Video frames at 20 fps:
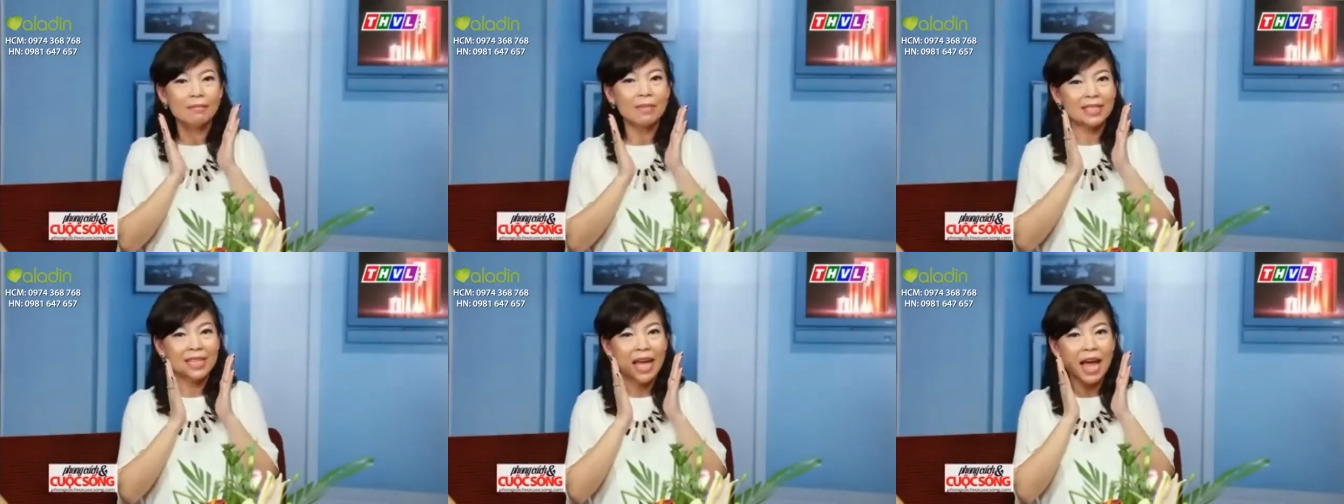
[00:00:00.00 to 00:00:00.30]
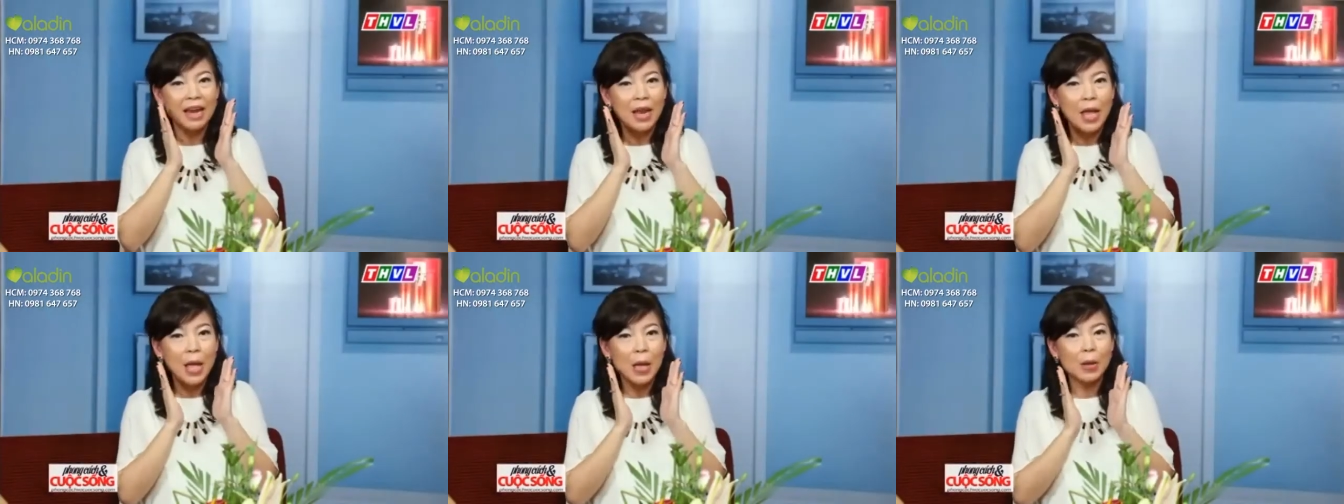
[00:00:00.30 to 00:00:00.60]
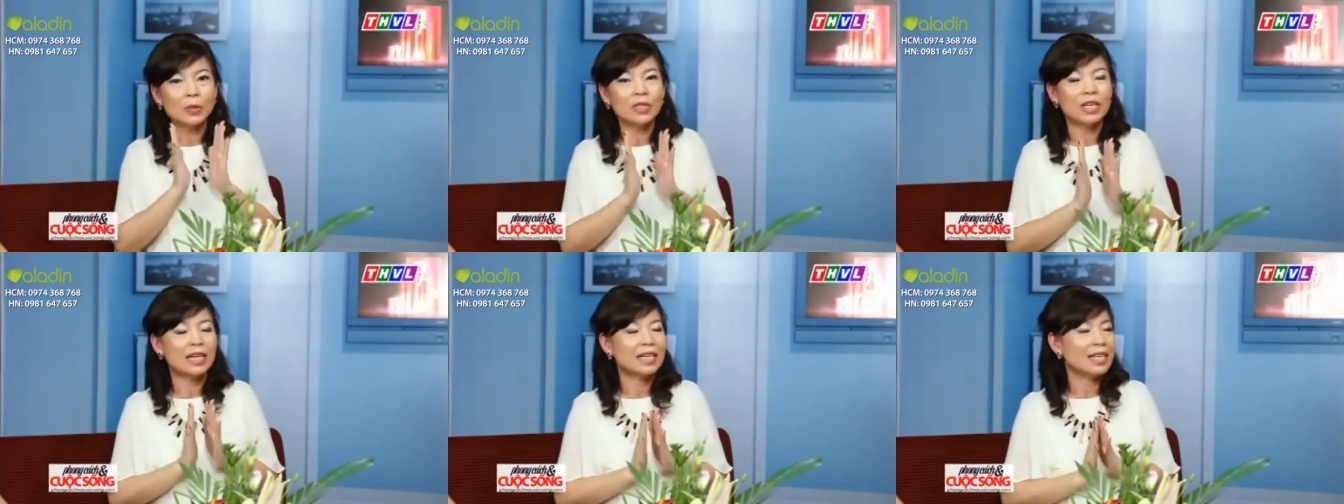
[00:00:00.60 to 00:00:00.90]
chúng ta massage
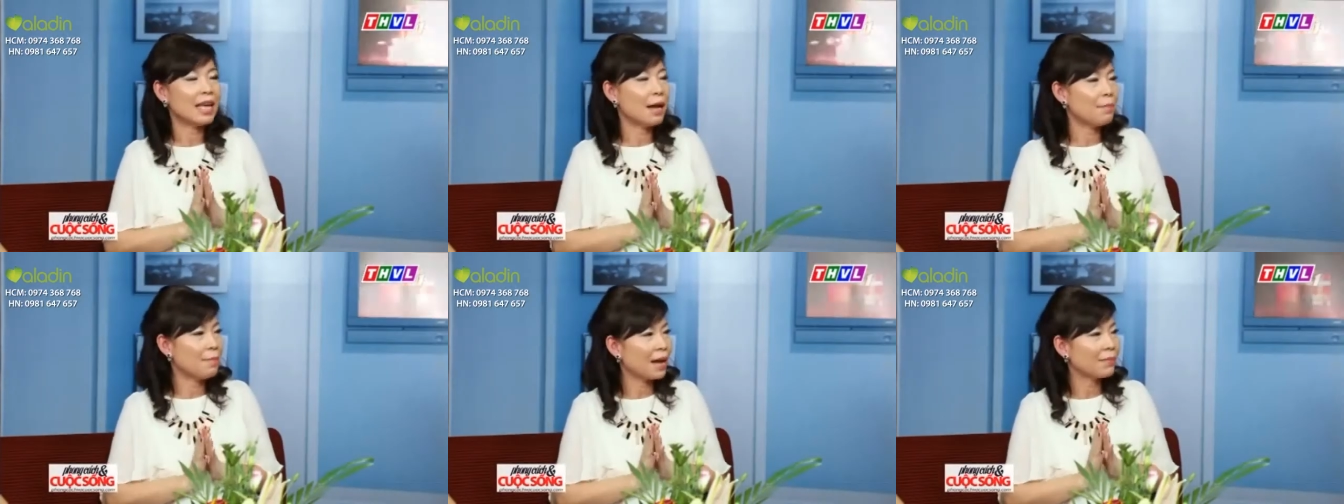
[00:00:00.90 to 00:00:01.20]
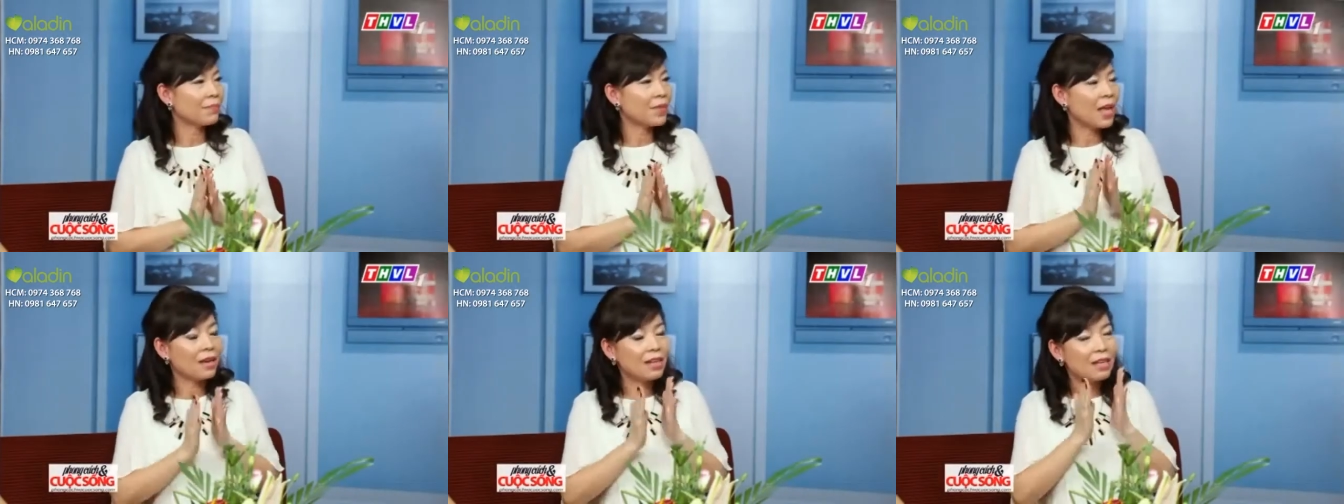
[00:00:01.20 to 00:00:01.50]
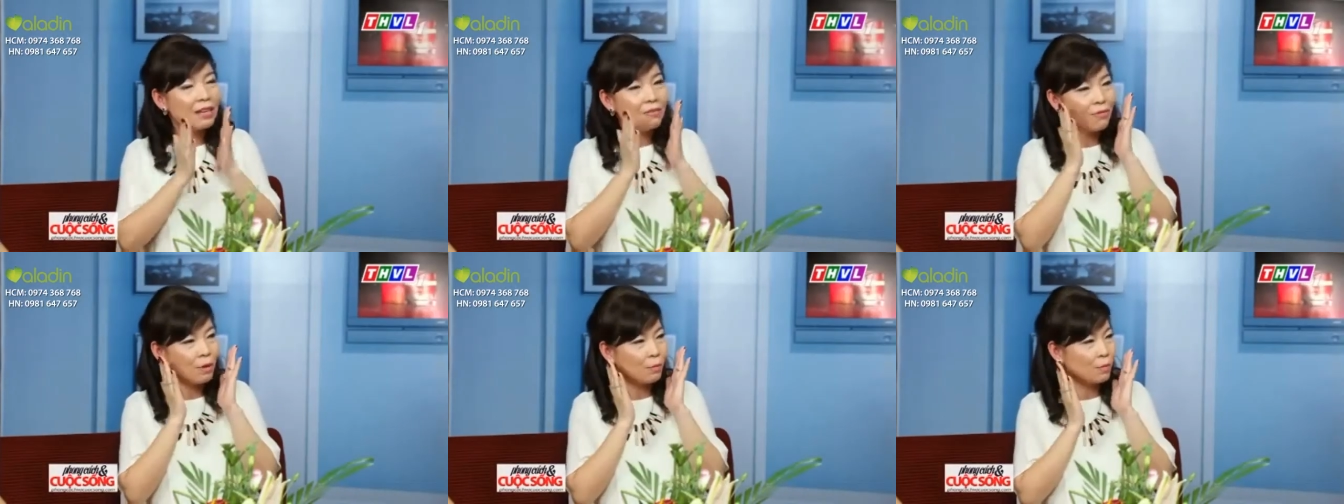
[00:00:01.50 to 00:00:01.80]
đều trên da mặt theo
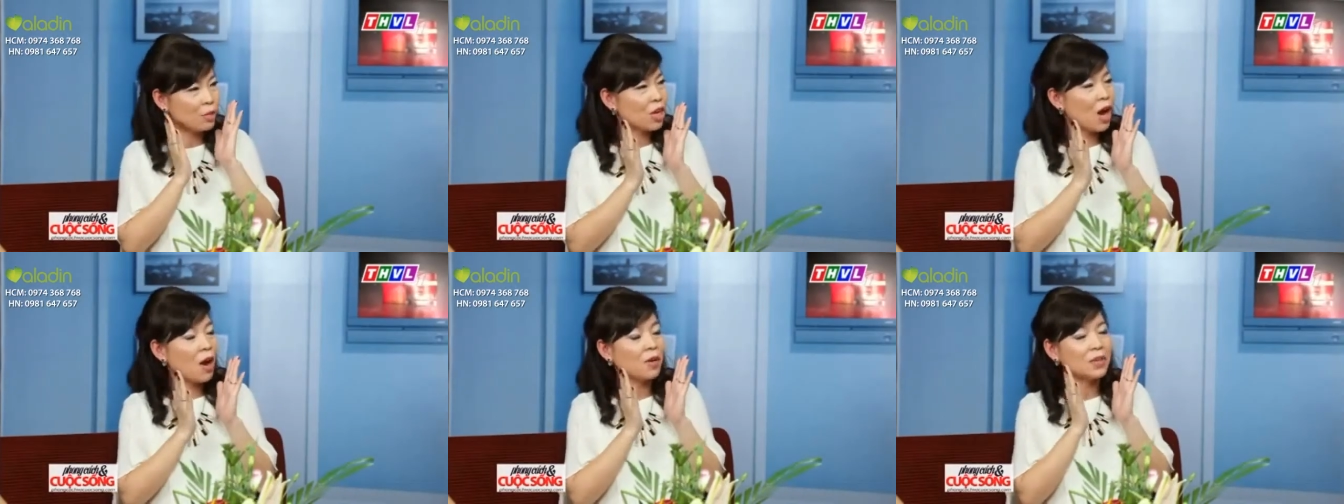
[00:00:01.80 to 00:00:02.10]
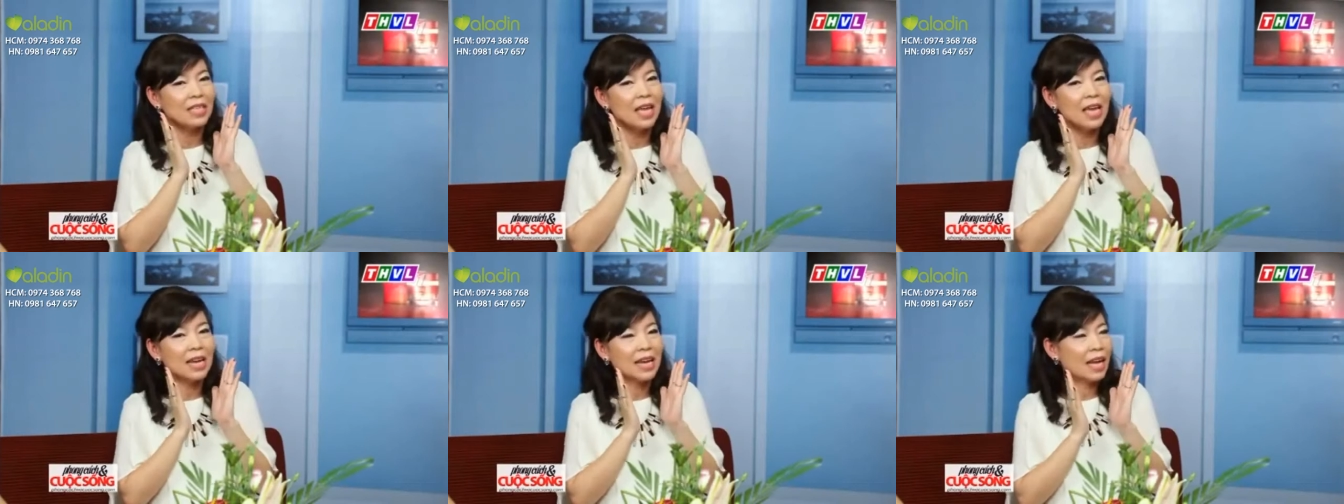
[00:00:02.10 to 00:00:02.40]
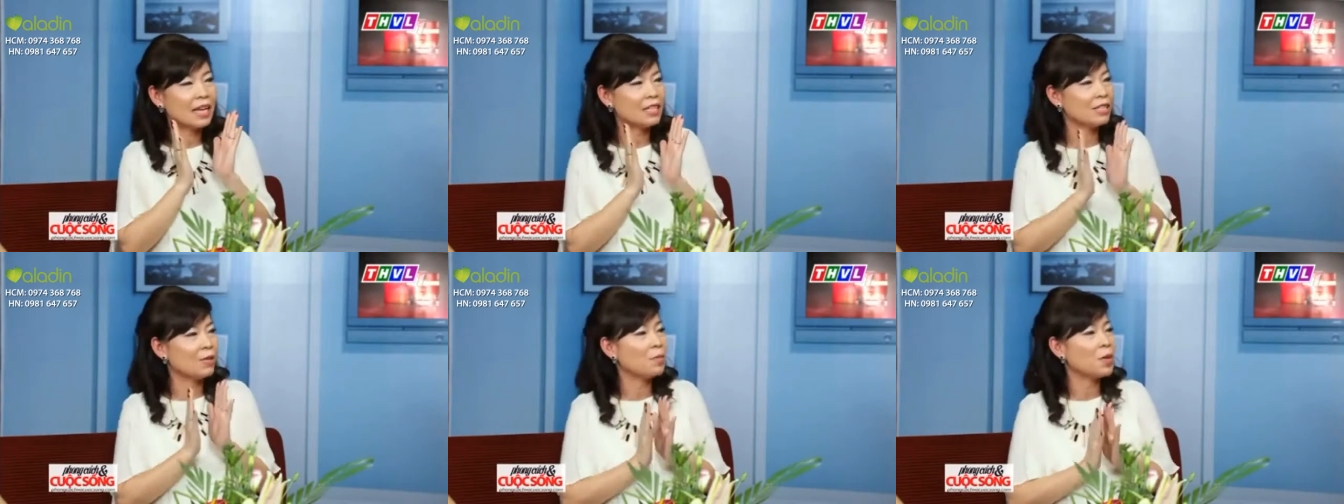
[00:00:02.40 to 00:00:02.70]
cái hình vòng tròn như thế
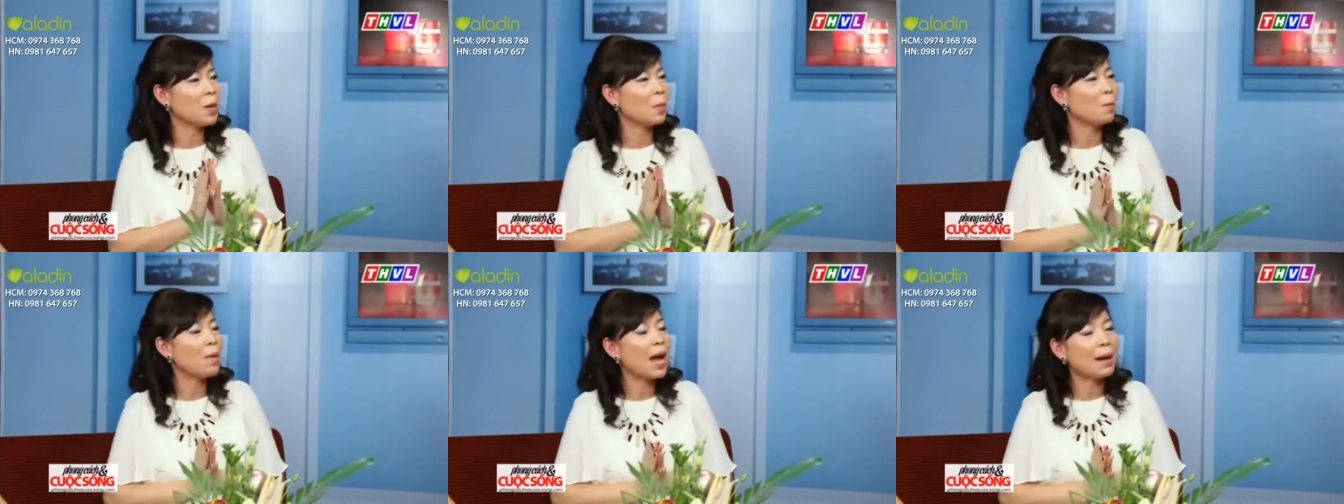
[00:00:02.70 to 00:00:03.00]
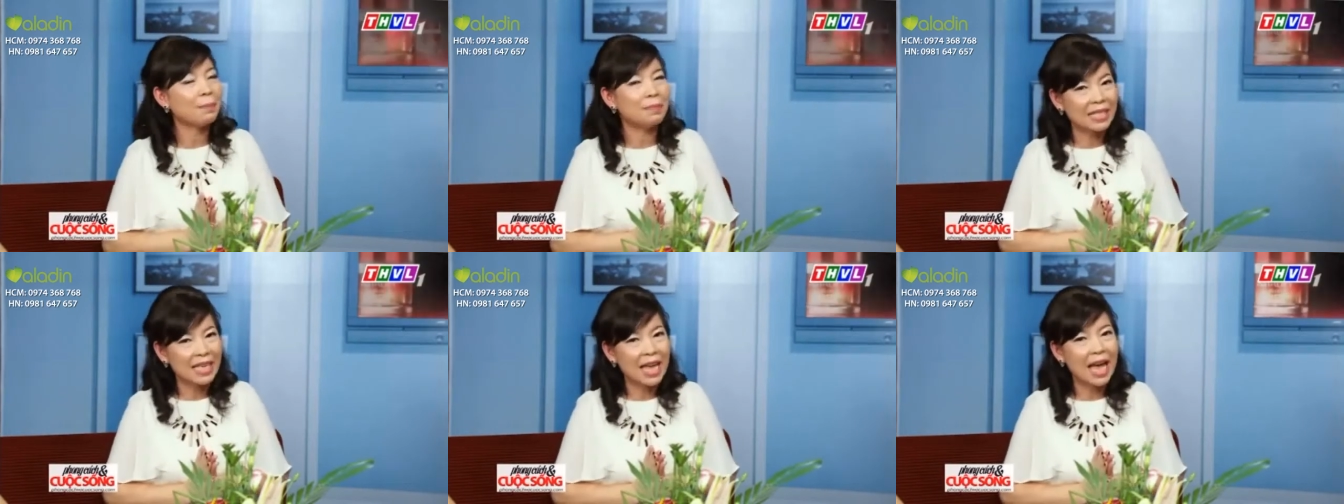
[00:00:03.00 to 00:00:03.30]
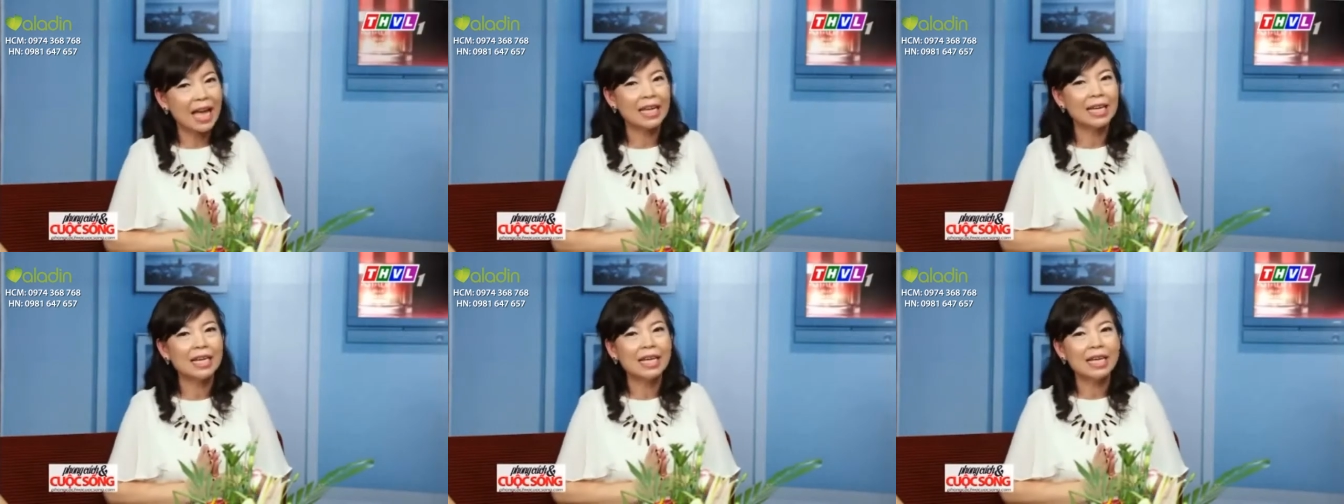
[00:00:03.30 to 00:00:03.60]
này trong vòng 30
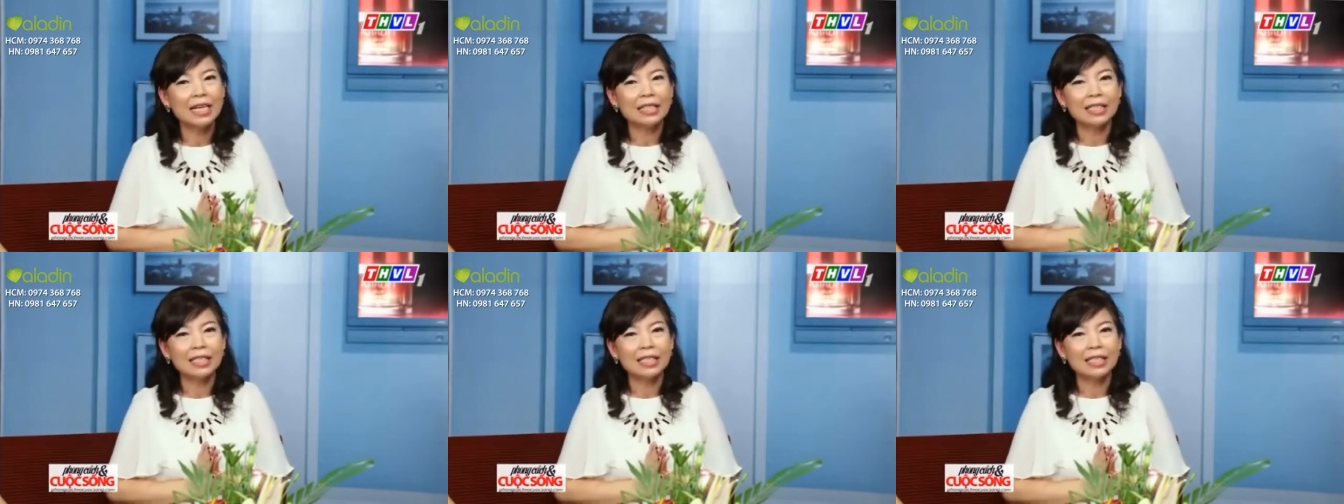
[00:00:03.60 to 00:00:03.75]
giây